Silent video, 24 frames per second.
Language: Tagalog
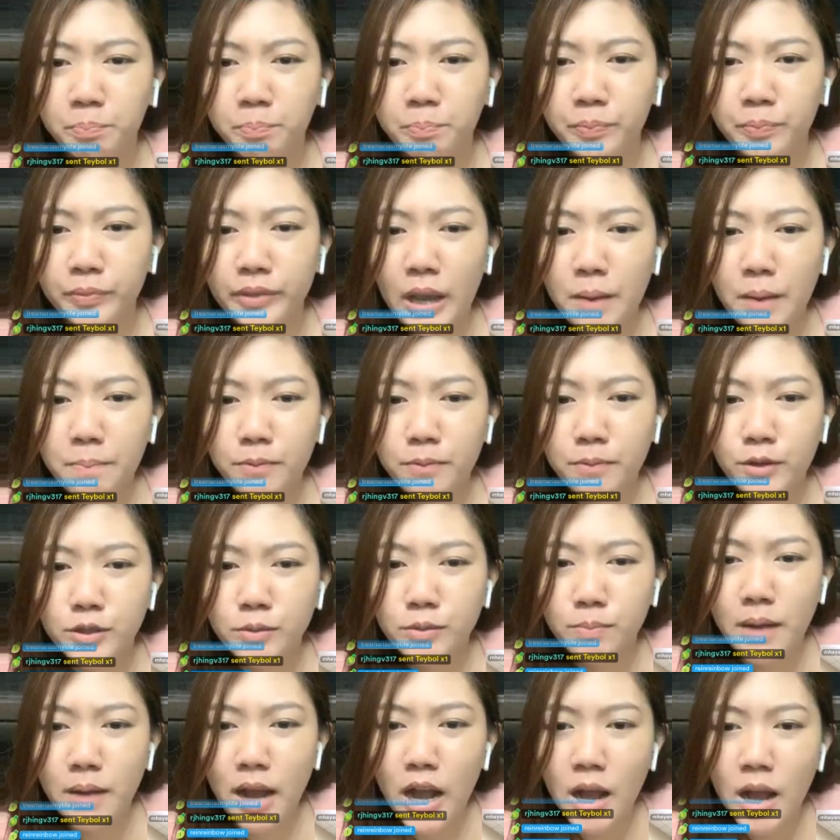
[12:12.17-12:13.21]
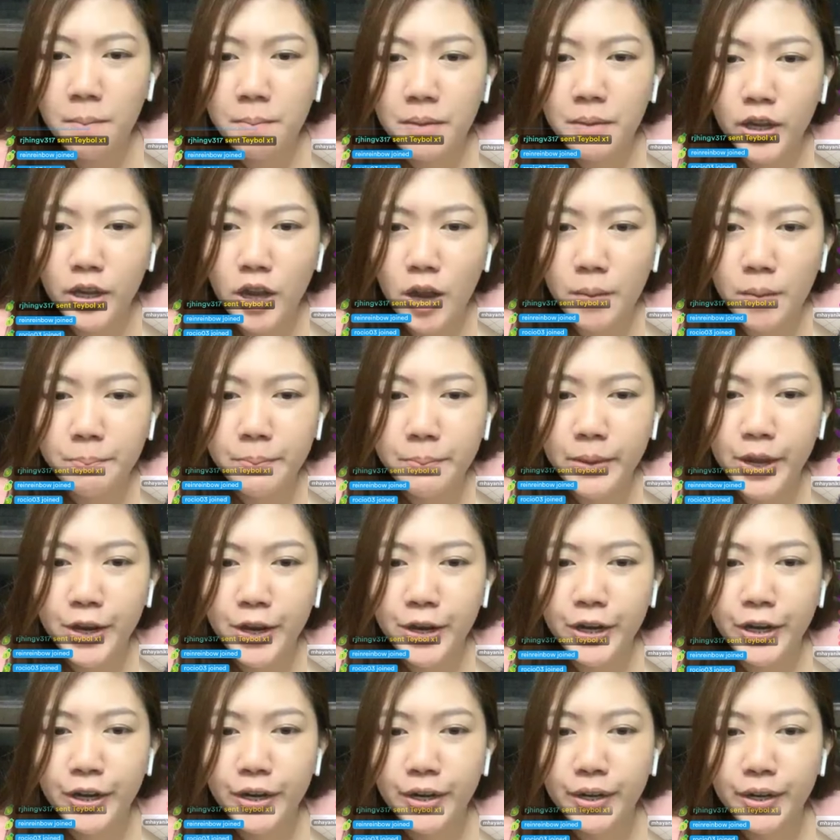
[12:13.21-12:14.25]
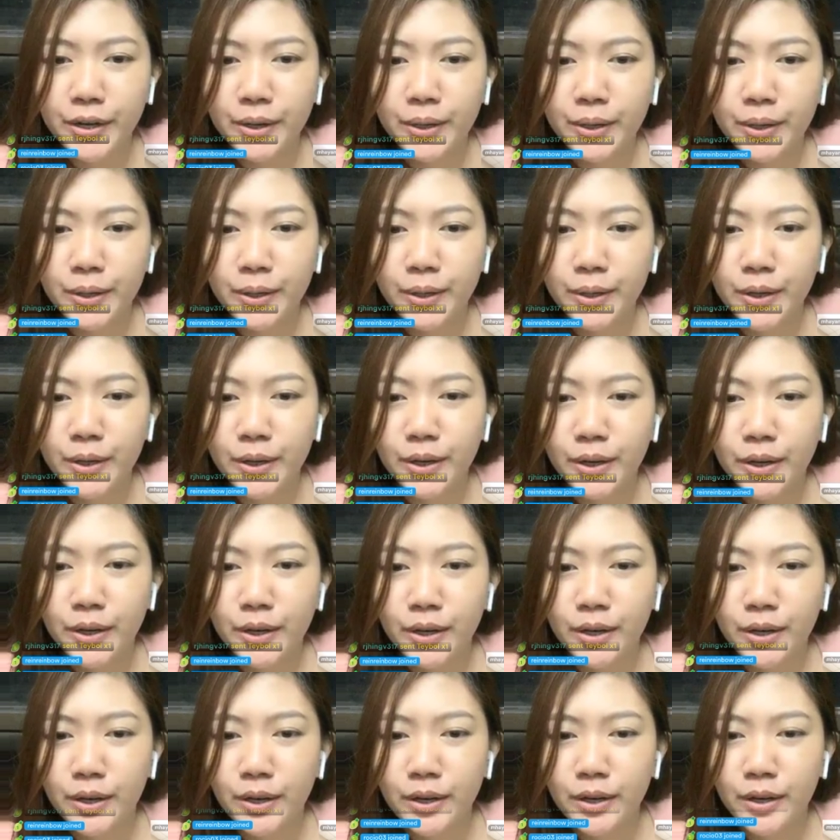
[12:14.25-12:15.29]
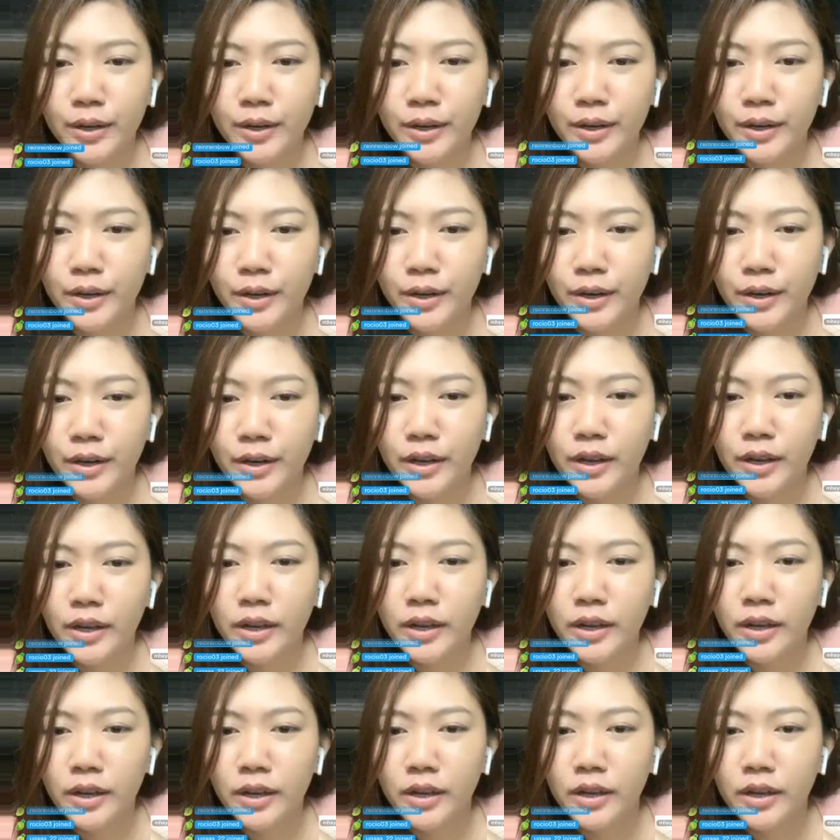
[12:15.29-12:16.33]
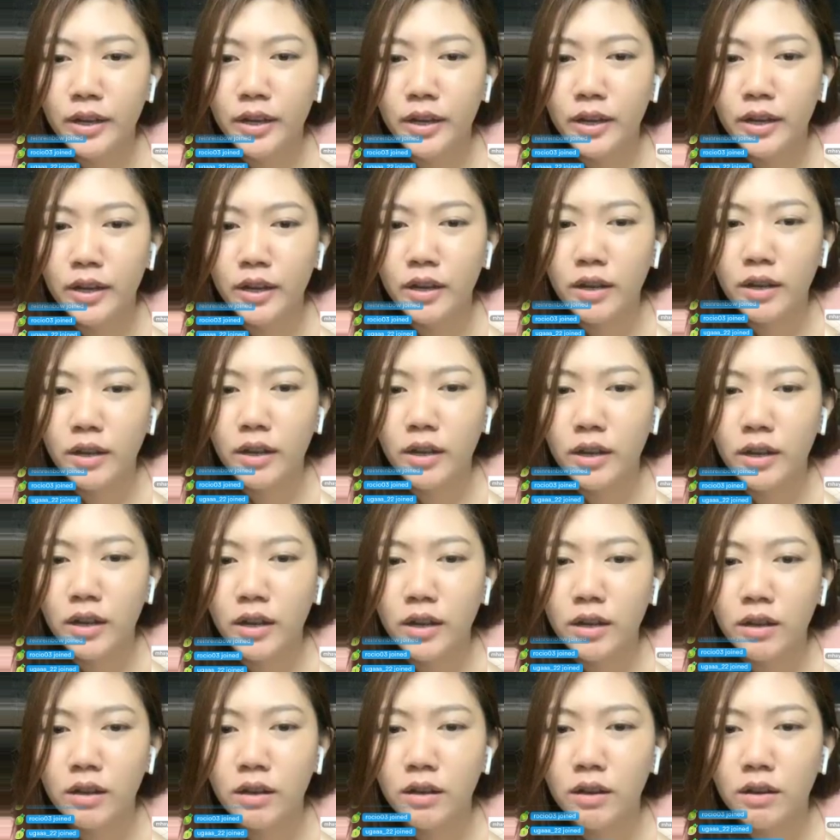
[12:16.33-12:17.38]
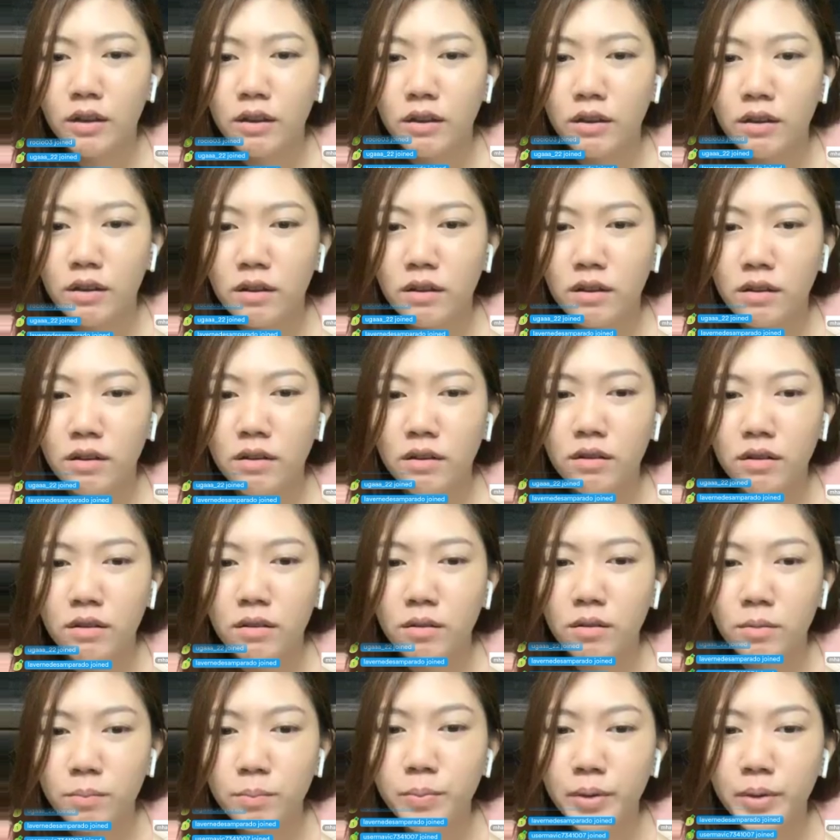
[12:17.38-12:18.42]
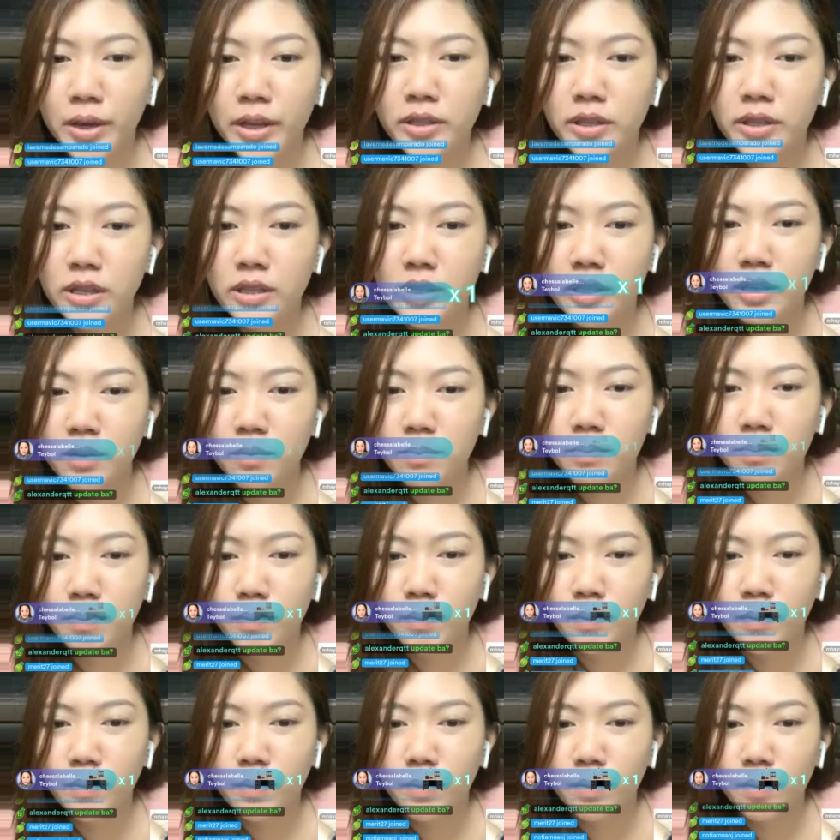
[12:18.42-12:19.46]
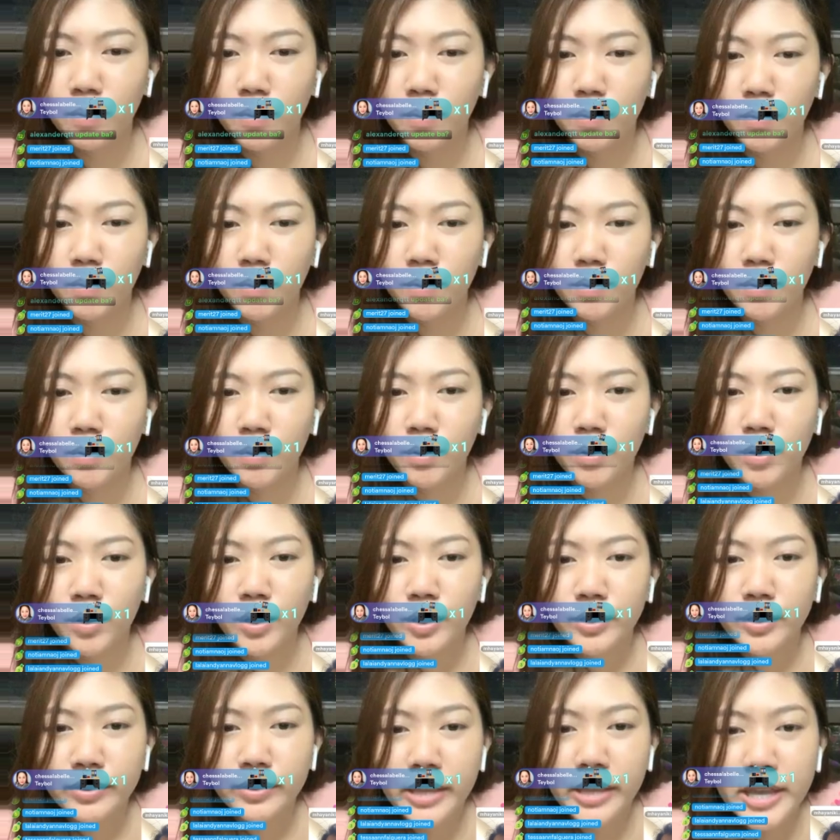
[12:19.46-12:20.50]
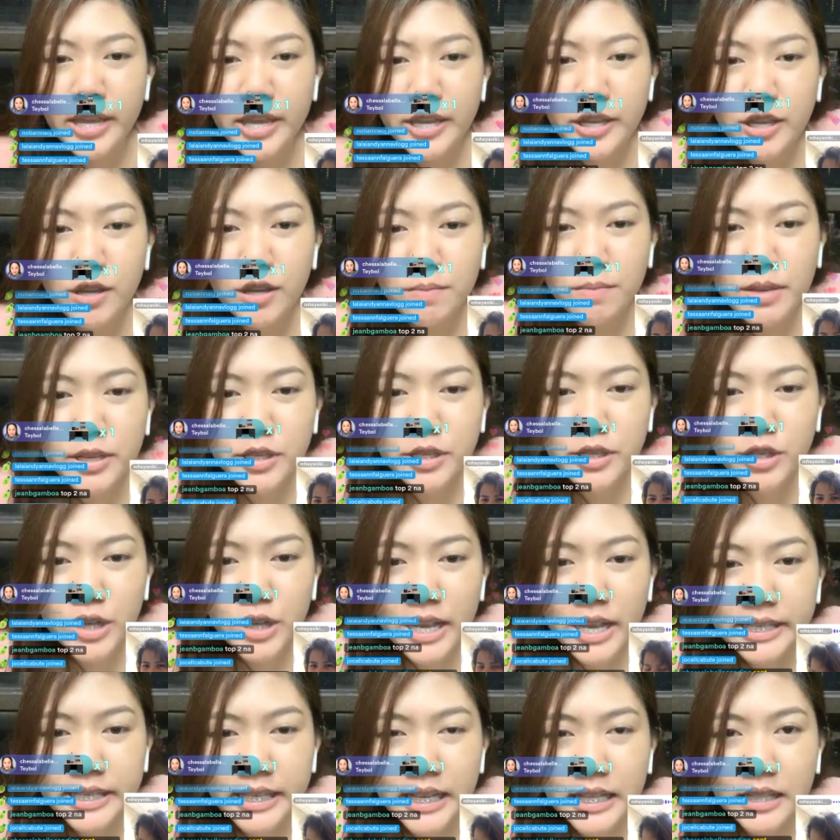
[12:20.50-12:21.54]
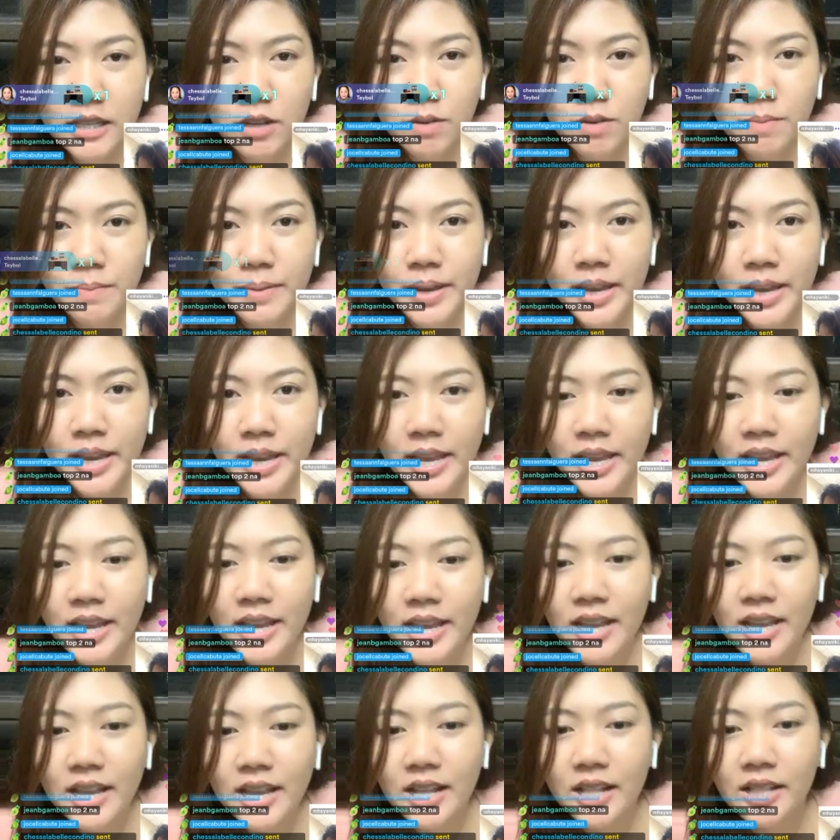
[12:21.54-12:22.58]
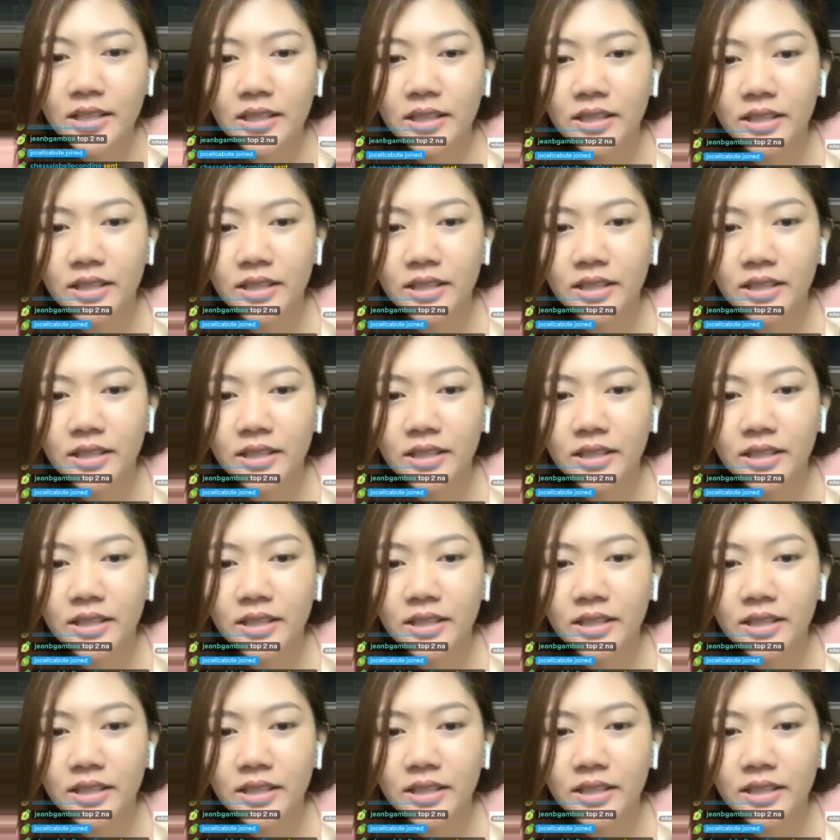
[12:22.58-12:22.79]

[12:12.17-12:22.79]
Tapos baka mag-appear. Update ba? Pwede din po. Pwede din po. ano, nasa gitna. Thank you, Miss Chesa Lobel.